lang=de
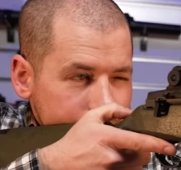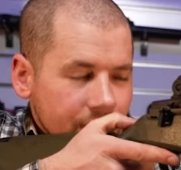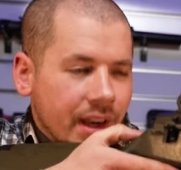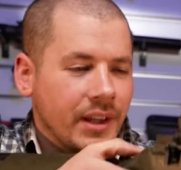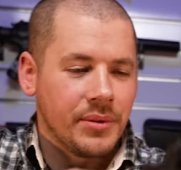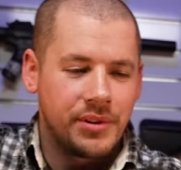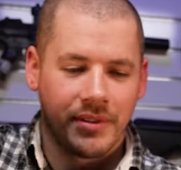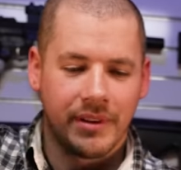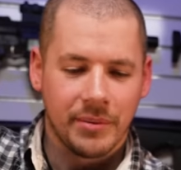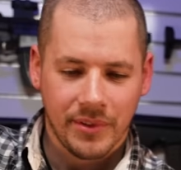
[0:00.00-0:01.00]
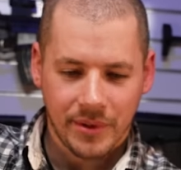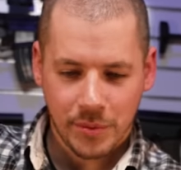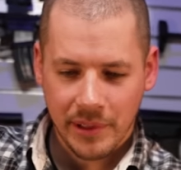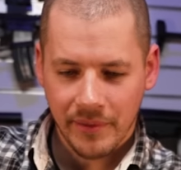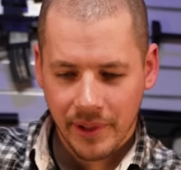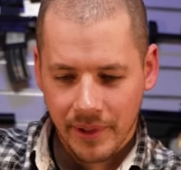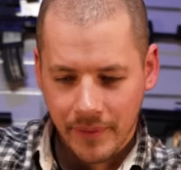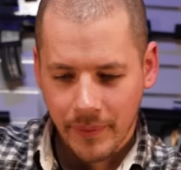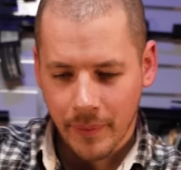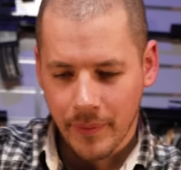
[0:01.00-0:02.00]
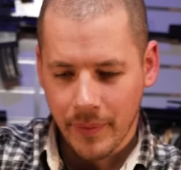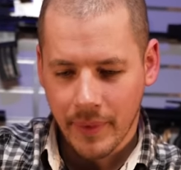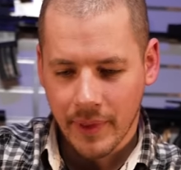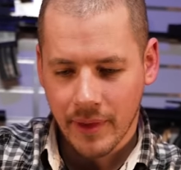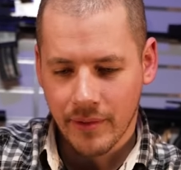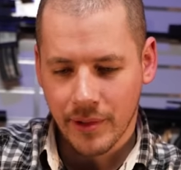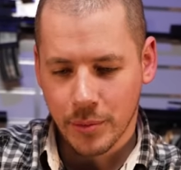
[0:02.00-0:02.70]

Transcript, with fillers: Ja gut, wer mit sowas spielen will, viel